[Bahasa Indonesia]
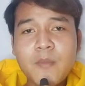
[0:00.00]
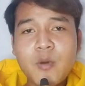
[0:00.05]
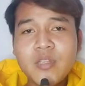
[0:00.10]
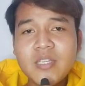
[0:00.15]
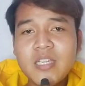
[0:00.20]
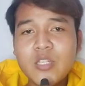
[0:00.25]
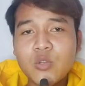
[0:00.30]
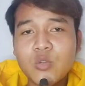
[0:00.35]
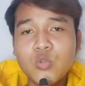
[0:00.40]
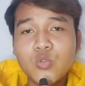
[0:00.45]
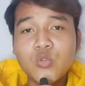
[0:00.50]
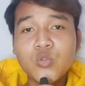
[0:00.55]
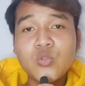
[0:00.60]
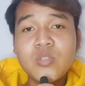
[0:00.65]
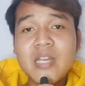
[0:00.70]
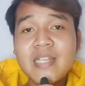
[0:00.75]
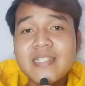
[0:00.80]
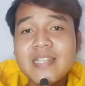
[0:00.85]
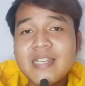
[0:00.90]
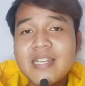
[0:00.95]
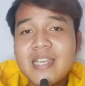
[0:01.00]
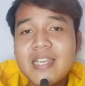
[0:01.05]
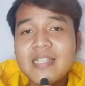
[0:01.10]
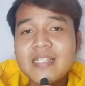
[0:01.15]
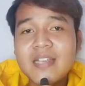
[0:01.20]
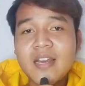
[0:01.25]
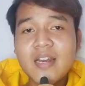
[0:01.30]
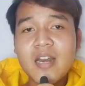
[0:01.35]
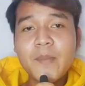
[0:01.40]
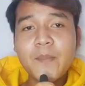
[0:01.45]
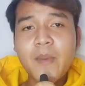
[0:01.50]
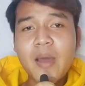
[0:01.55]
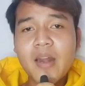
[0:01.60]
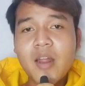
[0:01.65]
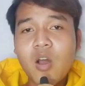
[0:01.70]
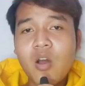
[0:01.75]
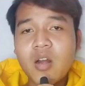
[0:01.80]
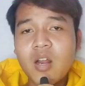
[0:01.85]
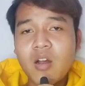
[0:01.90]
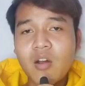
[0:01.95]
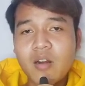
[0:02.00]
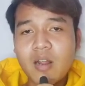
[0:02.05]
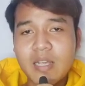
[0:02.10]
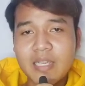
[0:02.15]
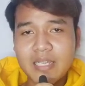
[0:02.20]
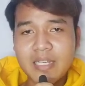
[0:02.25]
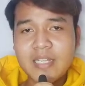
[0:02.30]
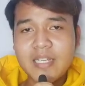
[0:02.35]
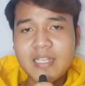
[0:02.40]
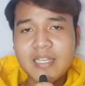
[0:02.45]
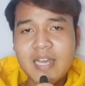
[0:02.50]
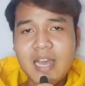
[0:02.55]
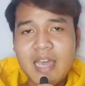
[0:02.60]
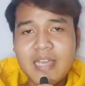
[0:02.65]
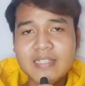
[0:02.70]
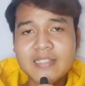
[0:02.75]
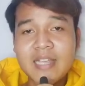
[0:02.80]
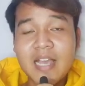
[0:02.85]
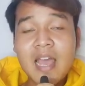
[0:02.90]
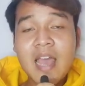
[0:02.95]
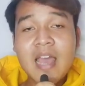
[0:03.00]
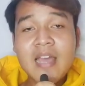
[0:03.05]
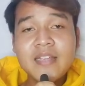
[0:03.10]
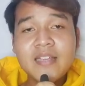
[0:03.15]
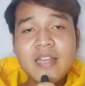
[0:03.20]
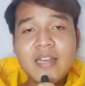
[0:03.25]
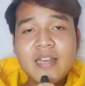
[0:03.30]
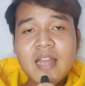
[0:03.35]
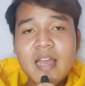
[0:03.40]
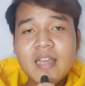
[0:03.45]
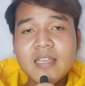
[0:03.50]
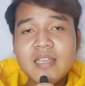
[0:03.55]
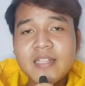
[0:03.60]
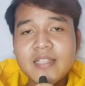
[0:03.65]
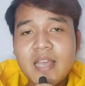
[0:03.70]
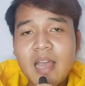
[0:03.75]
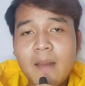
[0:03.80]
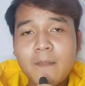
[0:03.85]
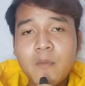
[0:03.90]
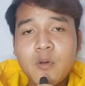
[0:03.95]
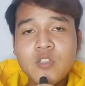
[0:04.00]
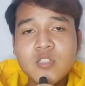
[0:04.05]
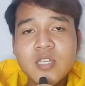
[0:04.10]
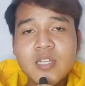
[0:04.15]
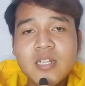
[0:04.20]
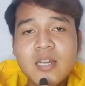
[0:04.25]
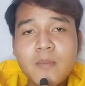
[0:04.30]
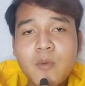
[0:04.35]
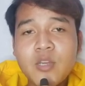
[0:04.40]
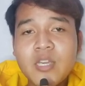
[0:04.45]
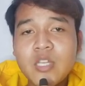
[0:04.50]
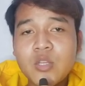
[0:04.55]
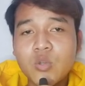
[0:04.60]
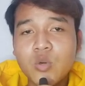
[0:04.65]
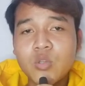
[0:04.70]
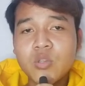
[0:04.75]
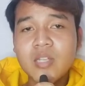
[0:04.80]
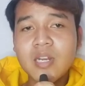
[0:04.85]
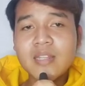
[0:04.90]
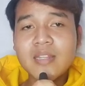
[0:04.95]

gemoy itu sudah jadi incaran para orang-orang ini guys dan akhirnya monster gemoy itu